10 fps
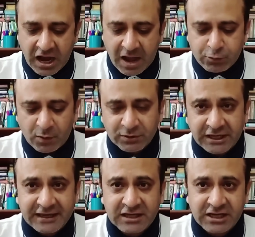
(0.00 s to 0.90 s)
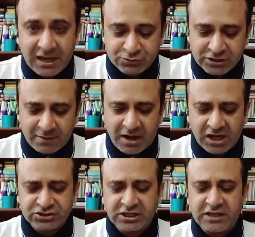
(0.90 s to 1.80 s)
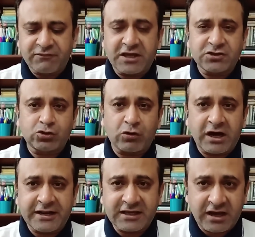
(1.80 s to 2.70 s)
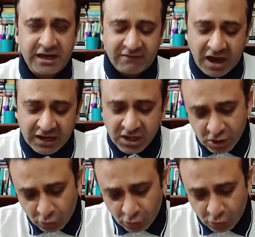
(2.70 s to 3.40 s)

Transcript: आपको बताएंगे जनाब शहबाज शरीफ के जोहराने का अहवाल